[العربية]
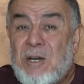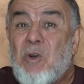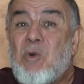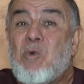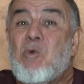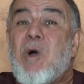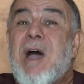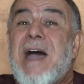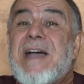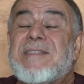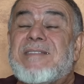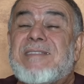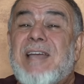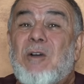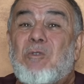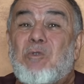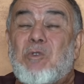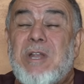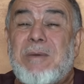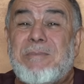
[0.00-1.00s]
هو أن
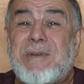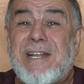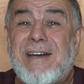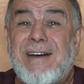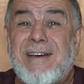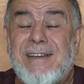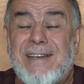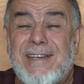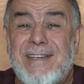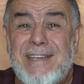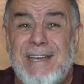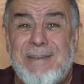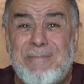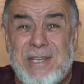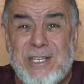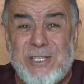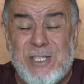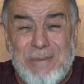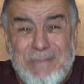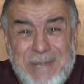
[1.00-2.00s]
تأكل من عرق
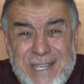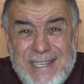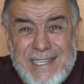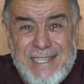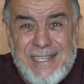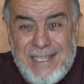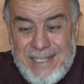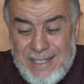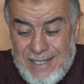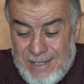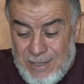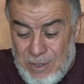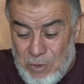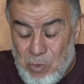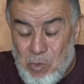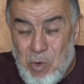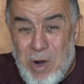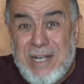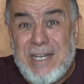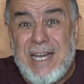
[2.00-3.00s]
جبينك
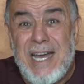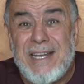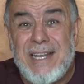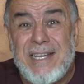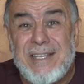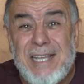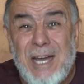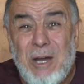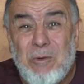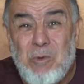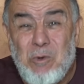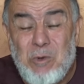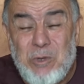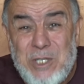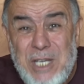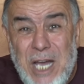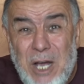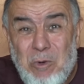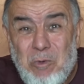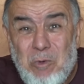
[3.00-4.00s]
وكان
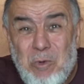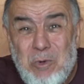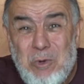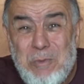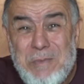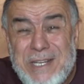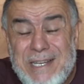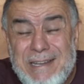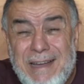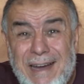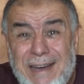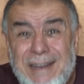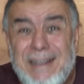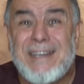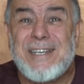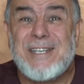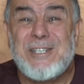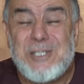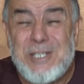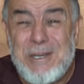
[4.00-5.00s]
داود يأكل من
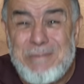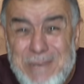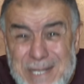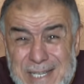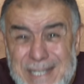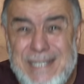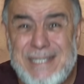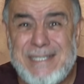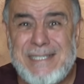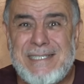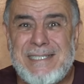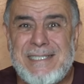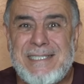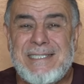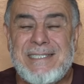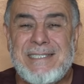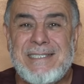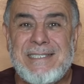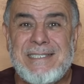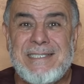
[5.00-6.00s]
عرق جبينه
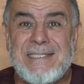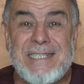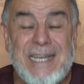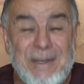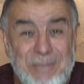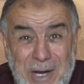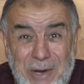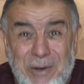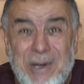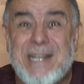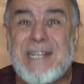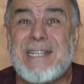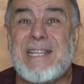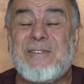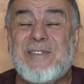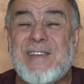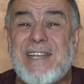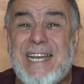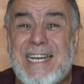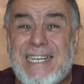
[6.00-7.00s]
كما ورد
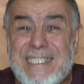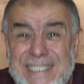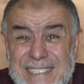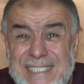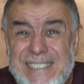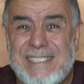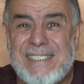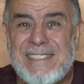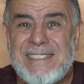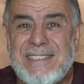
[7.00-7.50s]
في الحديث